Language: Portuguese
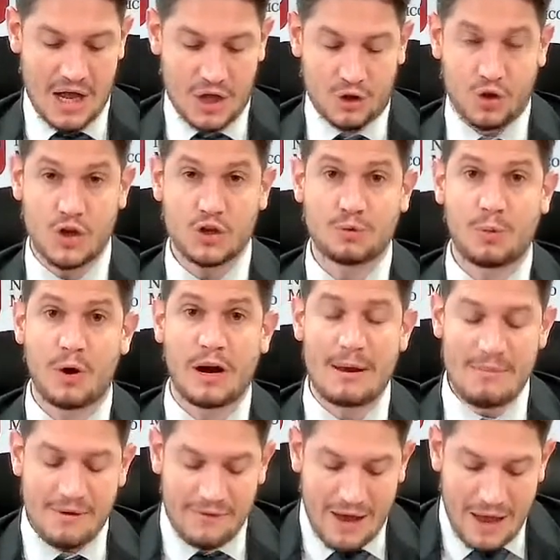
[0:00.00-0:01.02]
Nosso
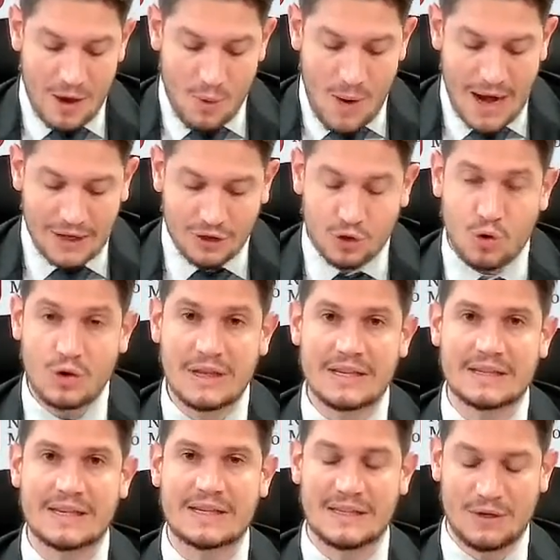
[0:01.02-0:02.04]
programa vai ao ar todas
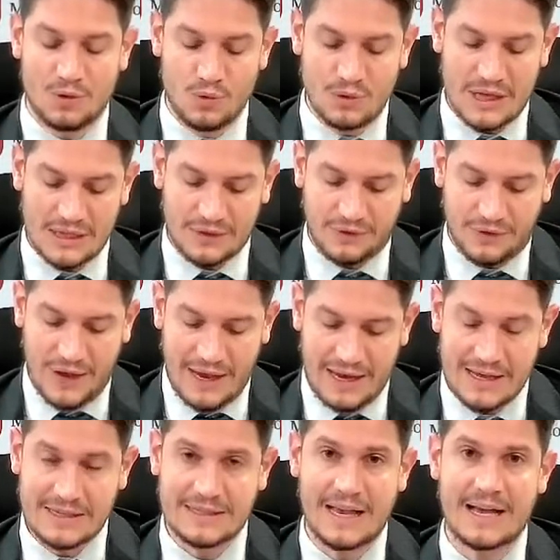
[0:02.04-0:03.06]
as
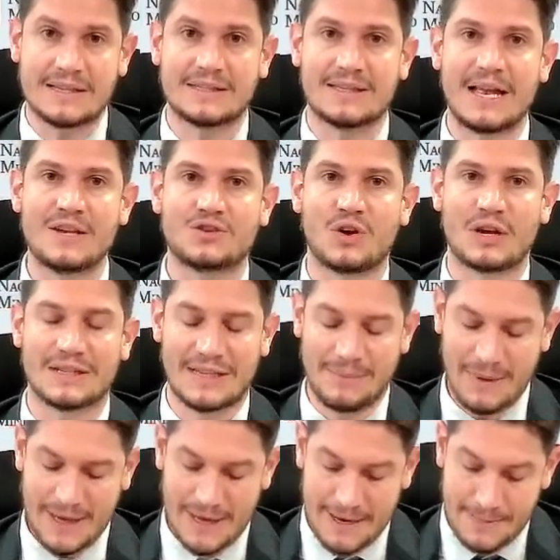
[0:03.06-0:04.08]
segundas-feiras, às 10 horas da
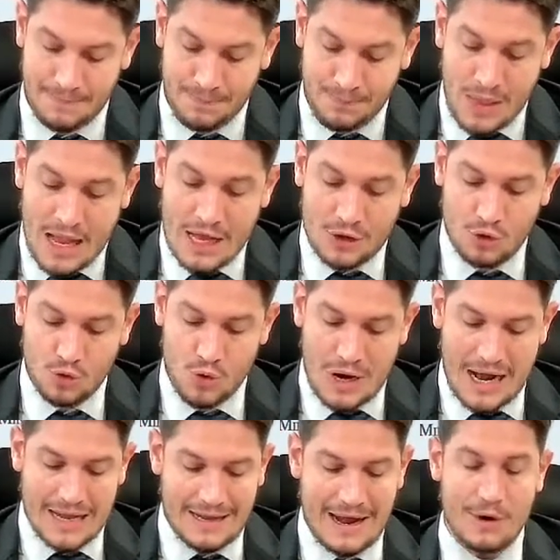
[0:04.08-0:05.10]
manhã, no
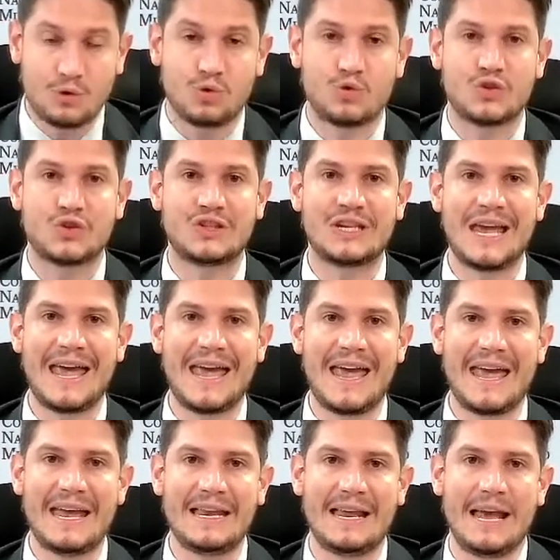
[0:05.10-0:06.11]
canal do
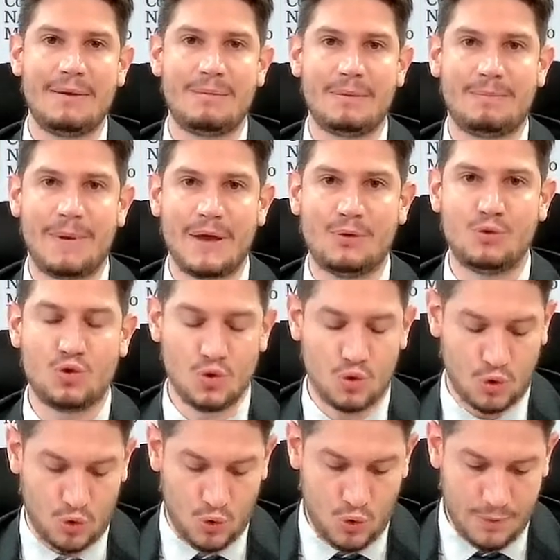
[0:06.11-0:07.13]
CNMP no
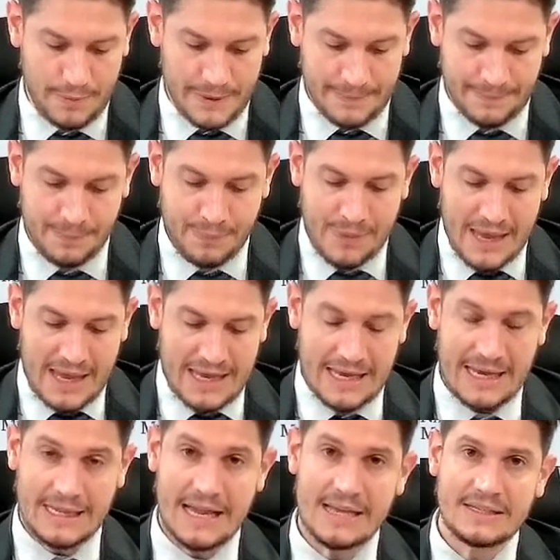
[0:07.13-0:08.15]
YouTube.
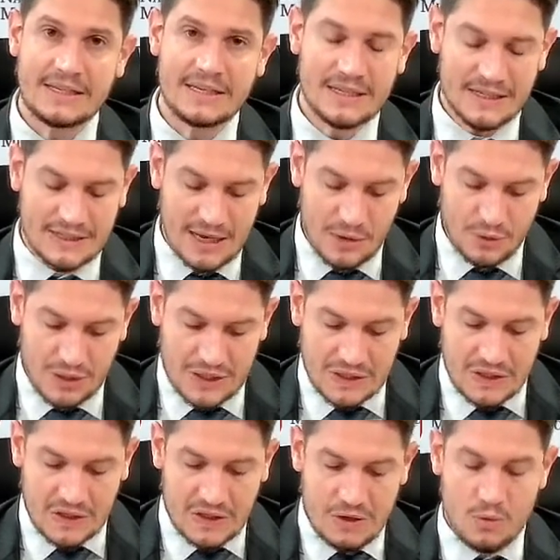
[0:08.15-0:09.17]
E nessa edição de
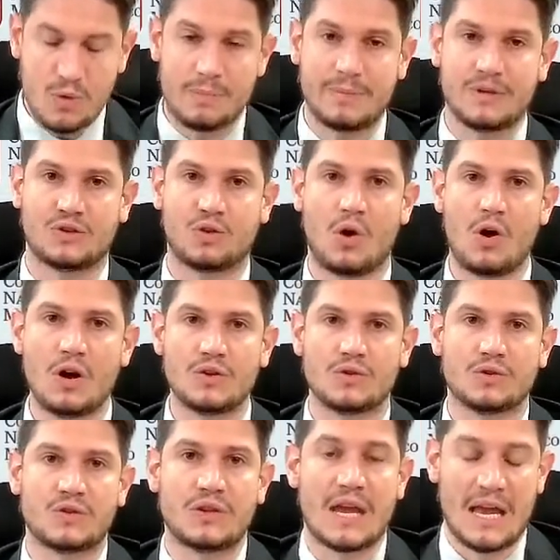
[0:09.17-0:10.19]
cinco
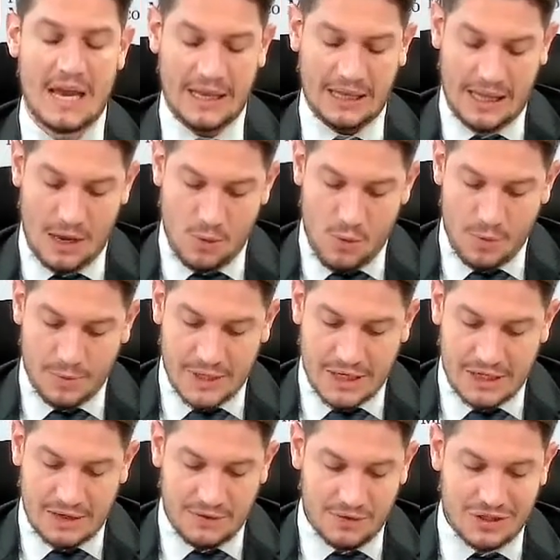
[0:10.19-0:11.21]
episódios, tem o
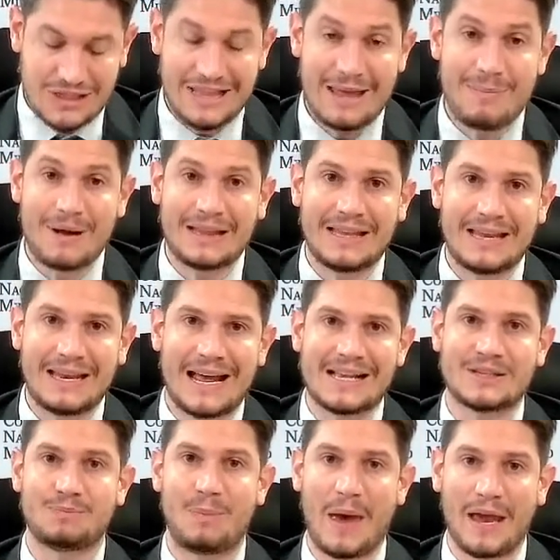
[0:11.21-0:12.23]
objetivo de debater
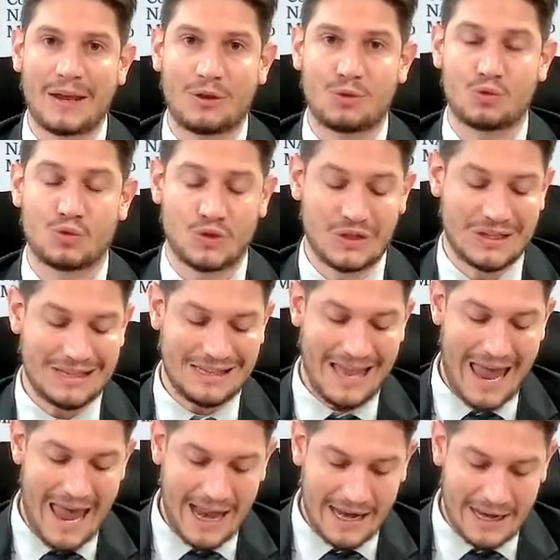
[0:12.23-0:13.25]
aspectos
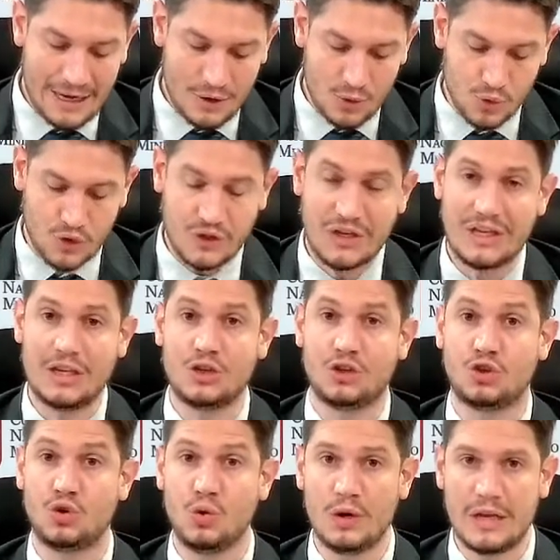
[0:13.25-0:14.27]
técnicos e
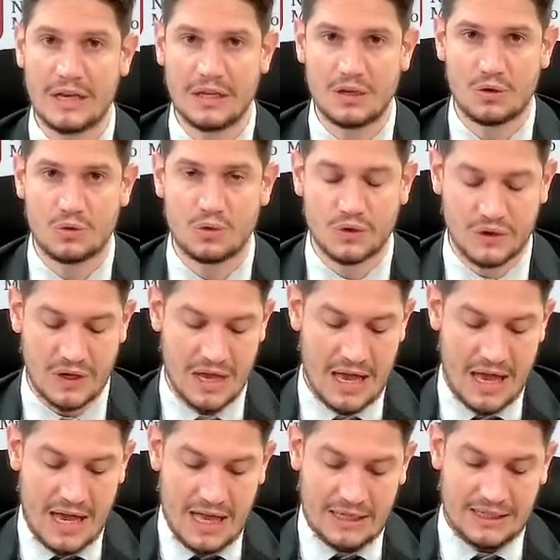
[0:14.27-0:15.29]
jurídicos
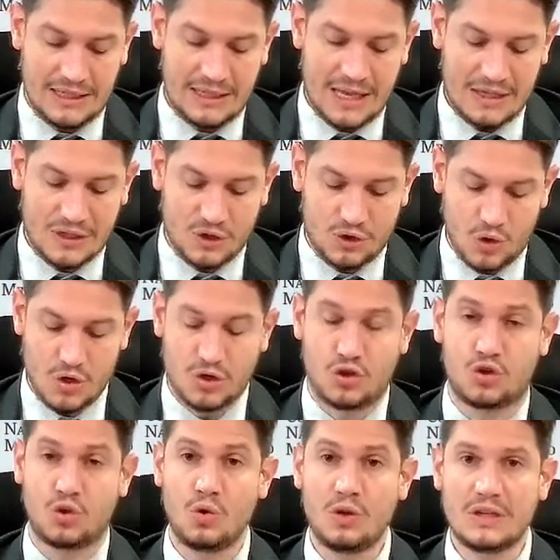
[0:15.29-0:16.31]
de decisões
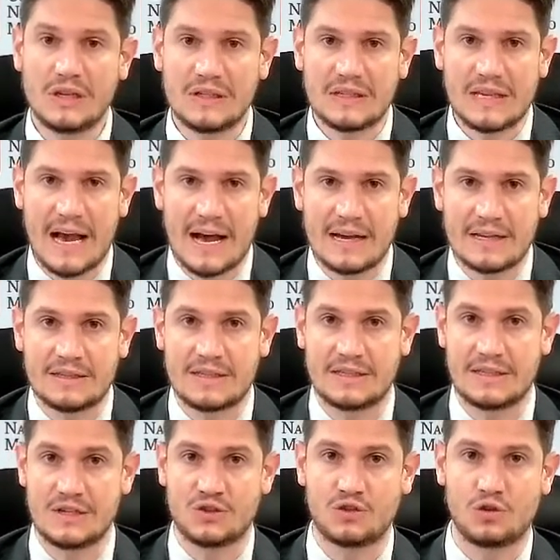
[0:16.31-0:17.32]
judiciais e
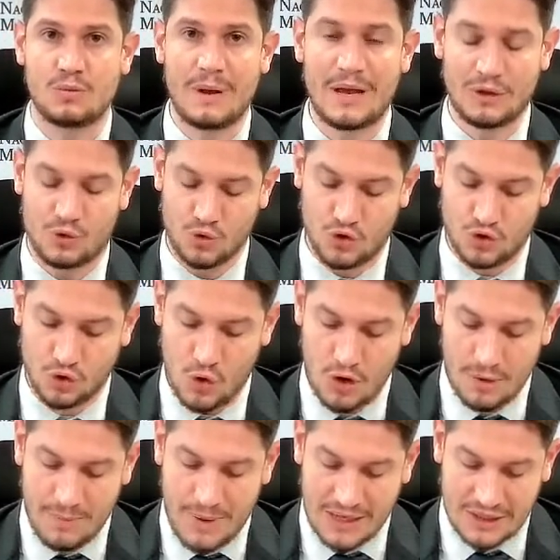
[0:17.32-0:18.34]
de instrumentos
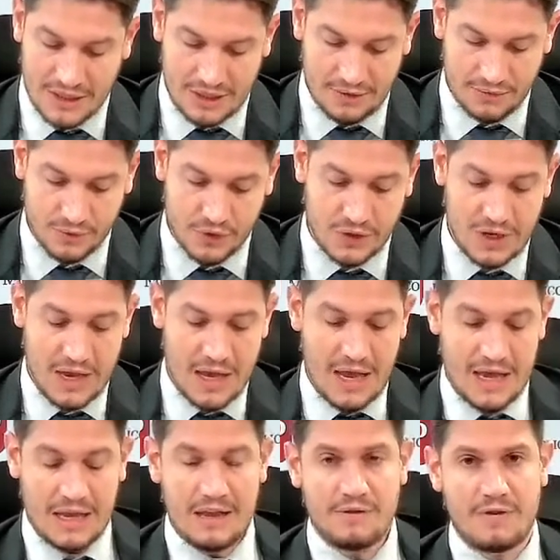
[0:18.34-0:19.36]
normativos
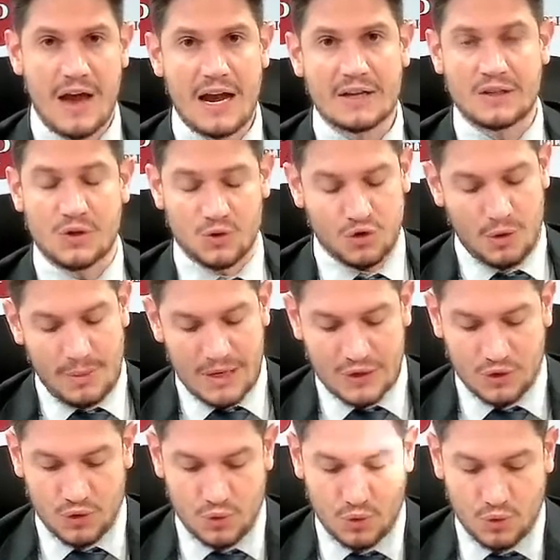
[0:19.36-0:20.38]
que versam sobre
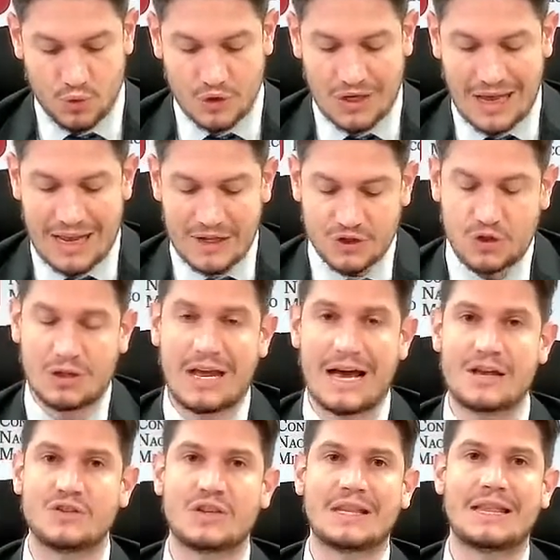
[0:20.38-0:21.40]
assuntos
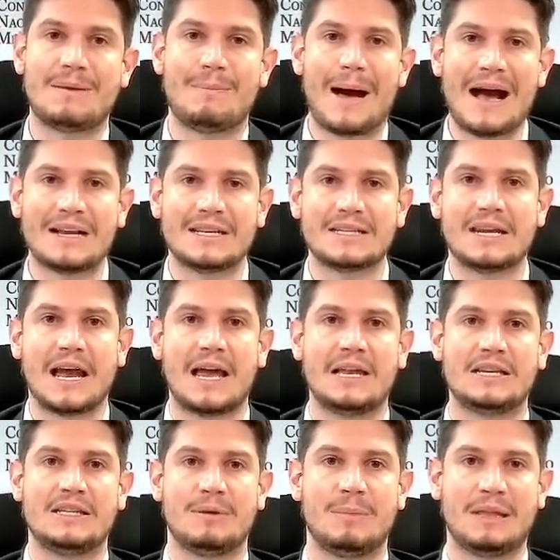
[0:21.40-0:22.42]
relacionados à temática
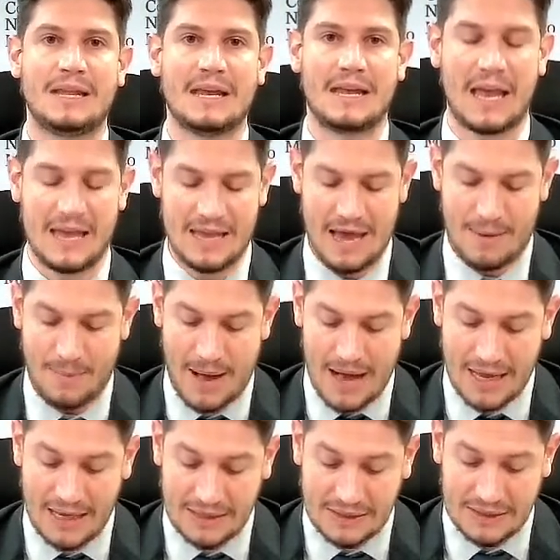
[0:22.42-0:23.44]
LGBTQIA,
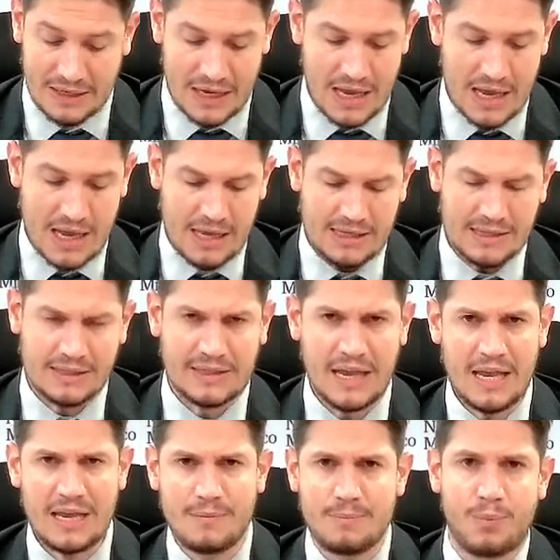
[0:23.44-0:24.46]

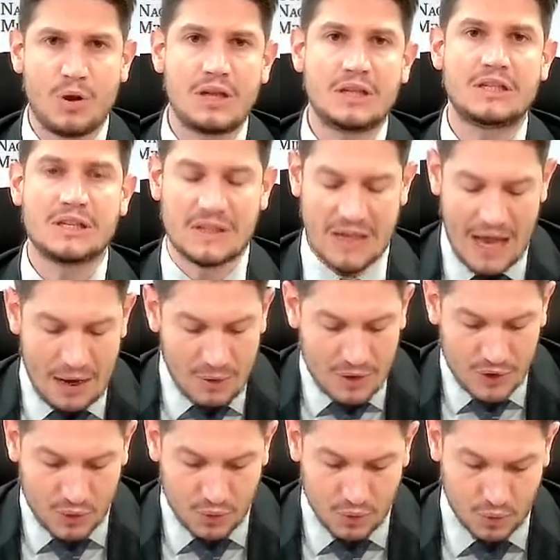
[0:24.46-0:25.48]
sem politizar o
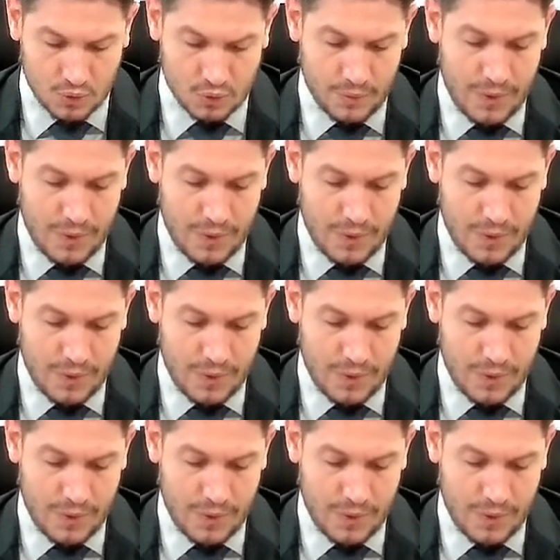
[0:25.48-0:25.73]
assunto.